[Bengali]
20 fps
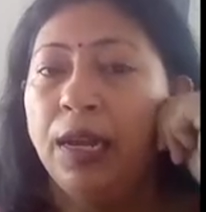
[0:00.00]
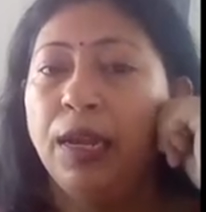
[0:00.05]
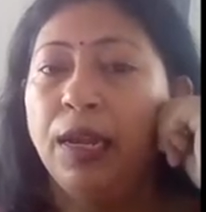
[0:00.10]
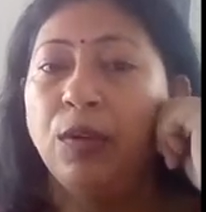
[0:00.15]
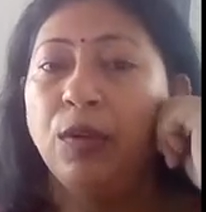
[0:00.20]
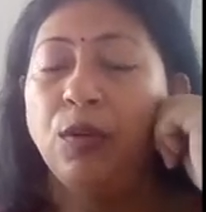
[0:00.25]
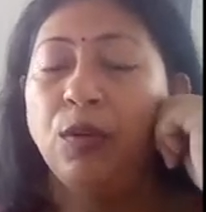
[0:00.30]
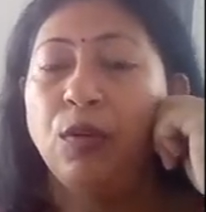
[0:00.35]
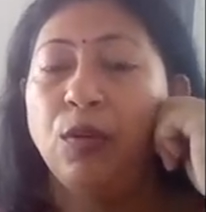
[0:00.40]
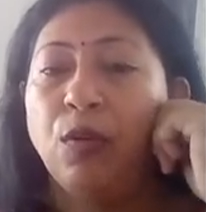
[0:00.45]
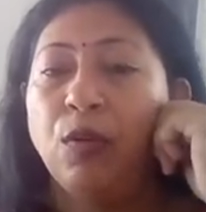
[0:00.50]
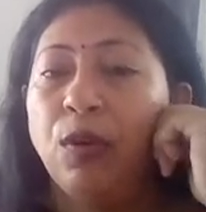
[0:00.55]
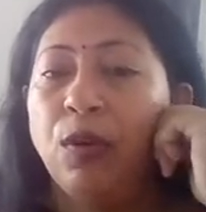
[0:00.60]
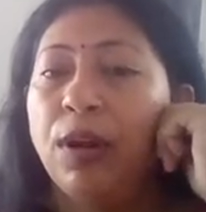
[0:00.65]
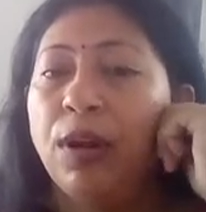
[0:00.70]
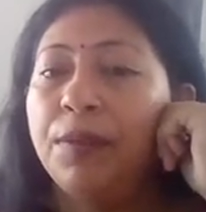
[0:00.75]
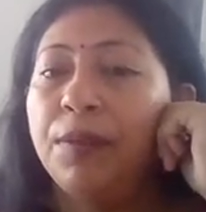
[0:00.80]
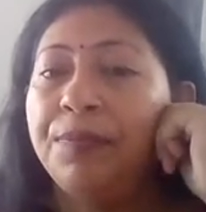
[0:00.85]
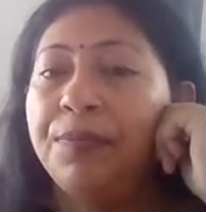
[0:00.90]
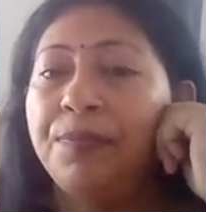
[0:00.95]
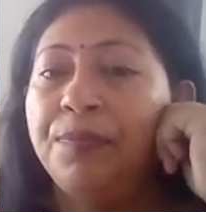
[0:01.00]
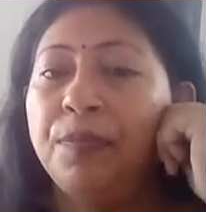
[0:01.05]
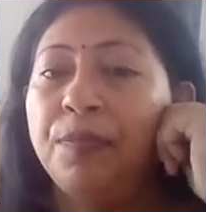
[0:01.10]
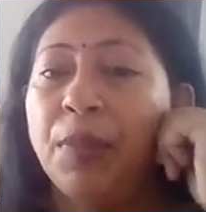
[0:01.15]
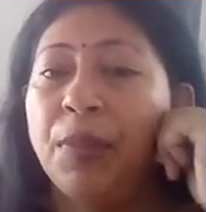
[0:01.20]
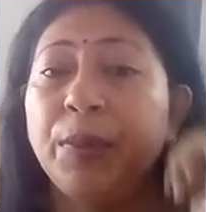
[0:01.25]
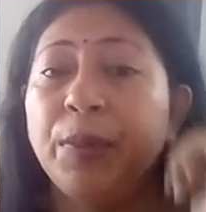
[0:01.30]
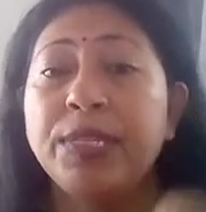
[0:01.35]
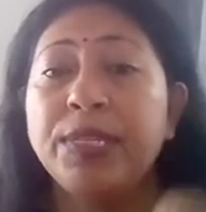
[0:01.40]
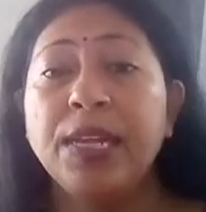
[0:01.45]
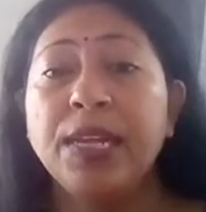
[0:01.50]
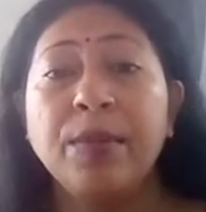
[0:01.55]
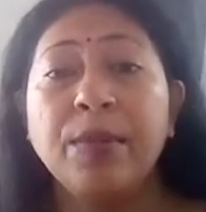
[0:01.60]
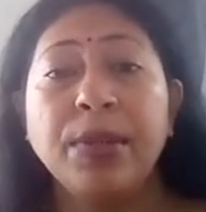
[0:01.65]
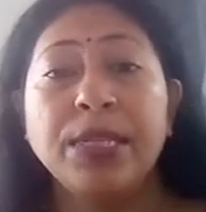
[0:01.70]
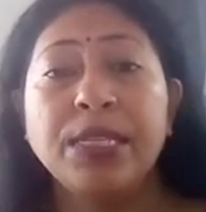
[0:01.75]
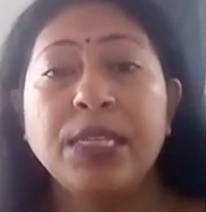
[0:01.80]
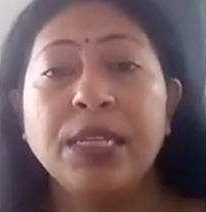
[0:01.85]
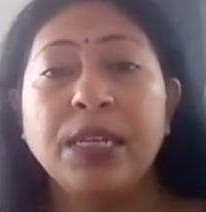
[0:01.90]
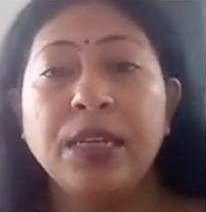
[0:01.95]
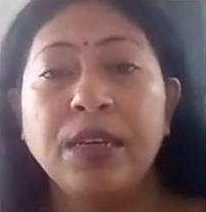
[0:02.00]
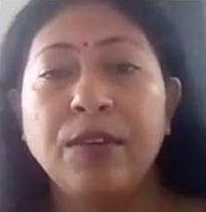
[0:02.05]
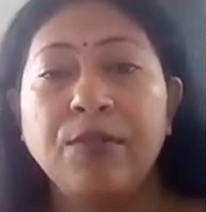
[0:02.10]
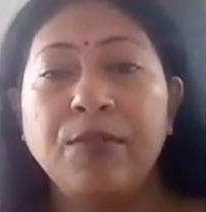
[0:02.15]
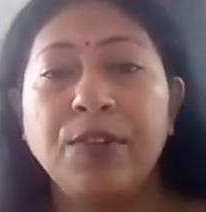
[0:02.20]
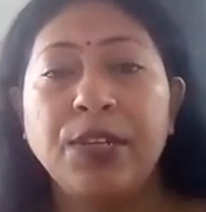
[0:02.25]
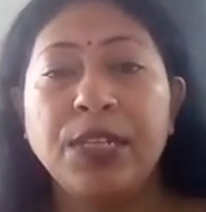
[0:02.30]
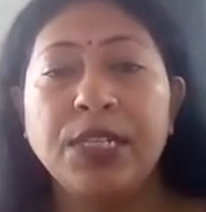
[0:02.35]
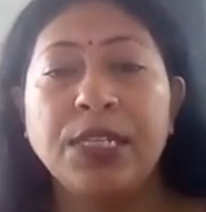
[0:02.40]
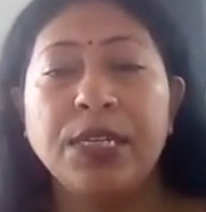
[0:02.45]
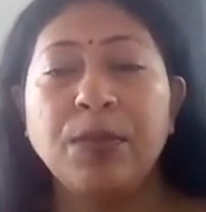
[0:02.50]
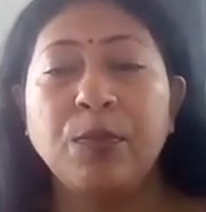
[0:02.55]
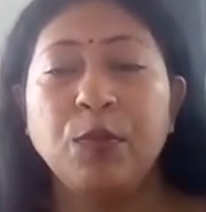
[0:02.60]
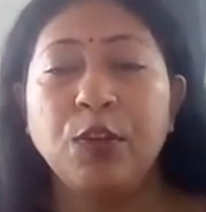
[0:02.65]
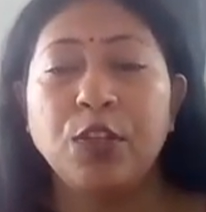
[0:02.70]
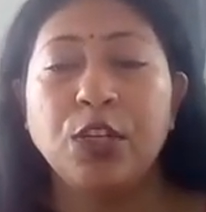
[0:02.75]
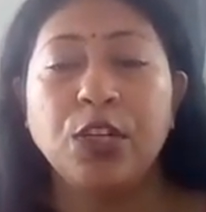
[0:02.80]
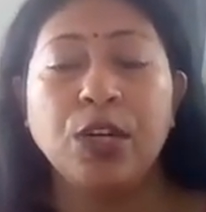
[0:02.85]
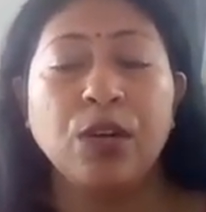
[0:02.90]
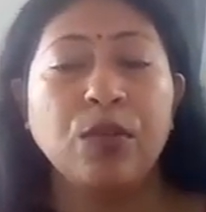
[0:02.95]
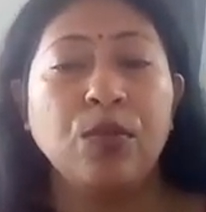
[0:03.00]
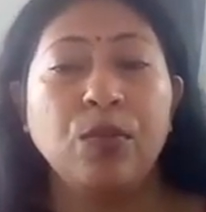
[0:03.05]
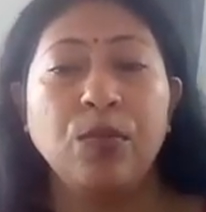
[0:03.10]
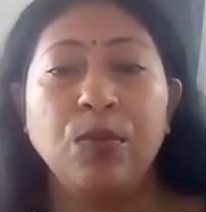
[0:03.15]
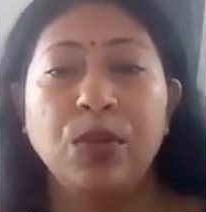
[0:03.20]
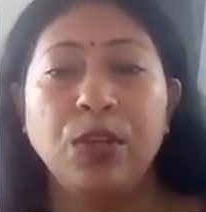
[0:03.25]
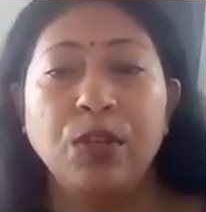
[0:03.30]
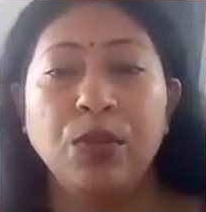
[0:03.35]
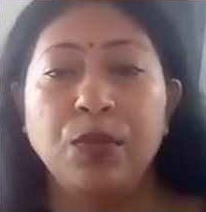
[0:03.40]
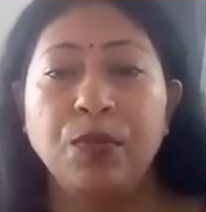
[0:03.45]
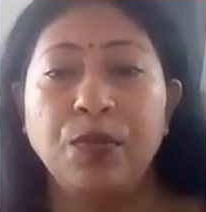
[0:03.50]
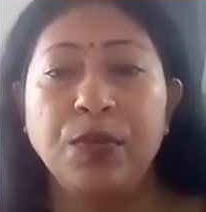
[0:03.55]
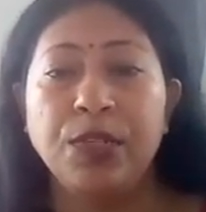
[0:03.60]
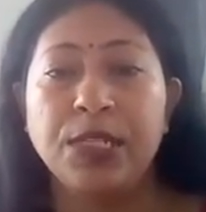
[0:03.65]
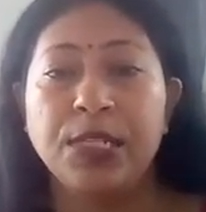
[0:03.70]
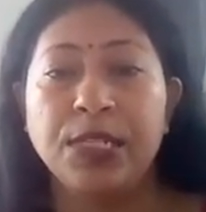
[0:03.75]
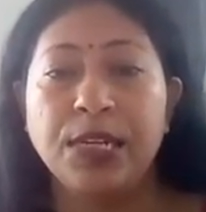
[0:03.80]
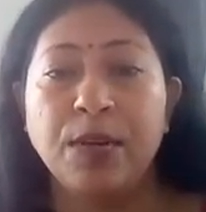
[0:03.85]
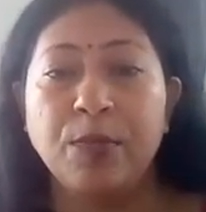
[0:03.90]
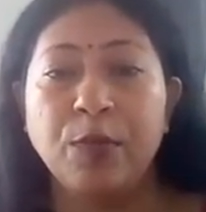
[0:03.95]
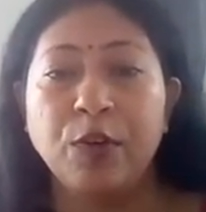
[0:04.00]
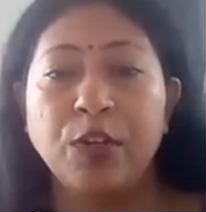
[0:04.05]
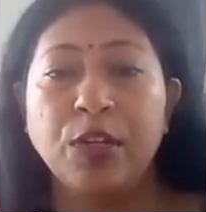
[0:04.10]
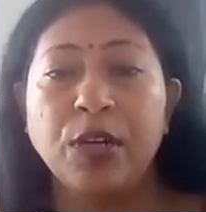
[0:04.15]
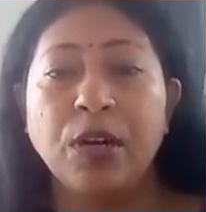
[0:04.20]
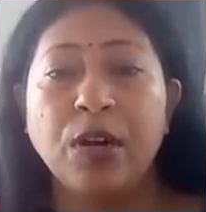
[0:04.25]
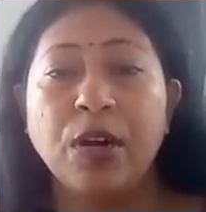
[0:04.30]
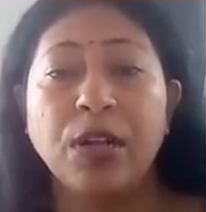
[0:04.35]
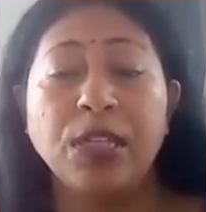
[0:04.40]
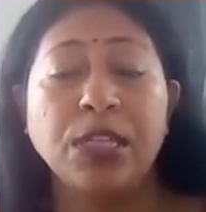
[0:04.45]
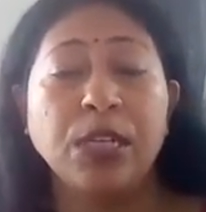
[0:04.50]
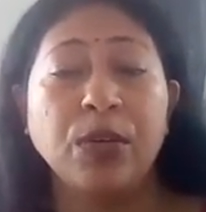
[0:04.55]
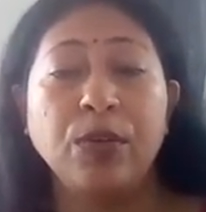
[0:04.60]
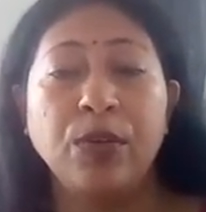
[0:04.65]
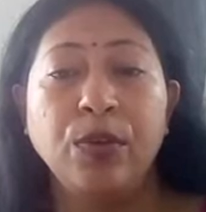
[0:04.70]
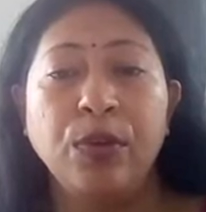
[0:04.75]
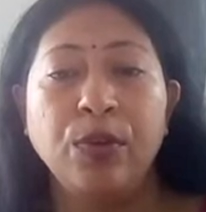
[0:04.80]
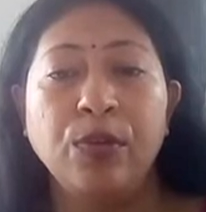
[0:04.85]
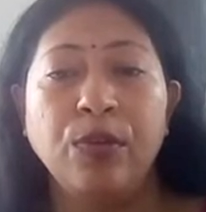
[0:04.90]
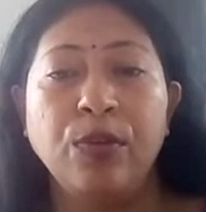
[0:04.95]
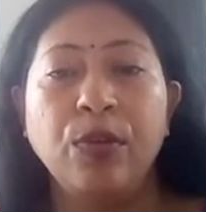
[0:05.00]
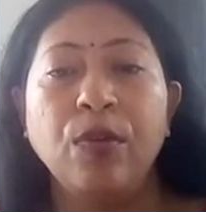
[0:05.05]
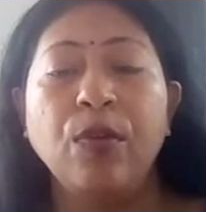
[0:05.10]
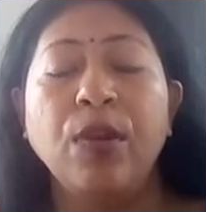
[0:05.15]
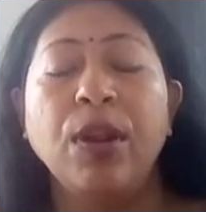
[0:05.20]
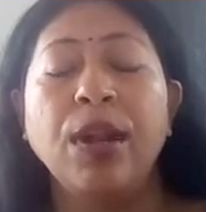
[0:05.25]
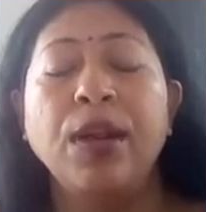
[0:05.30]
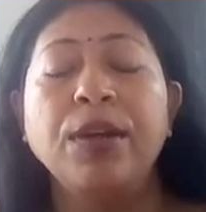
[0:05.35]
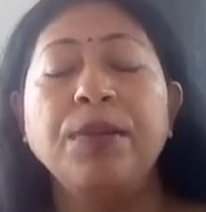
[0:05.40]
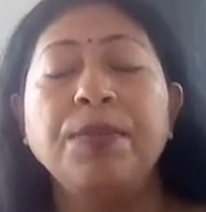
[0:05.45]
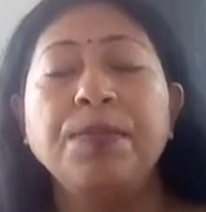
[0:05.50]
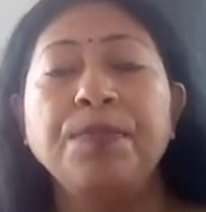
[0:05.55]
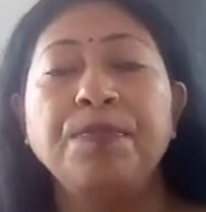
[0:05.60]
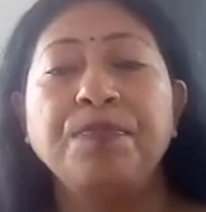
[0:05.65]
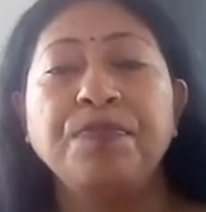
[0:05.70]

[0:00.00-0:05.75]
এগুলো করলাম ভেবেছিলাম আজকে ফ্রিজটা পরিষ্কার করবো কিন্তু ফ্রিজটা পরিষ্কার করা আজকে হয়ে উঠলো না আর